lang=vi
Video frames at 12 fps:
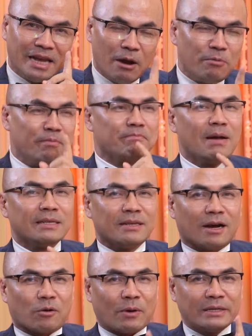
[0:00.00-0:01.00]
nếu bây
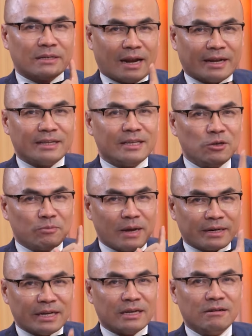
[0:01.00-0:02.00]
giờ quay trở lại đi thì nhung
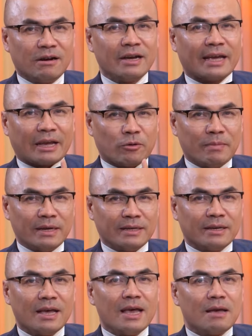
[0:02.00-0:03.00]
đang định hướng hình ảnh của
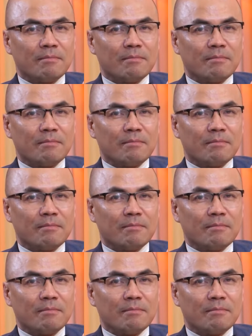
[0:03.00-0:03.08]
mình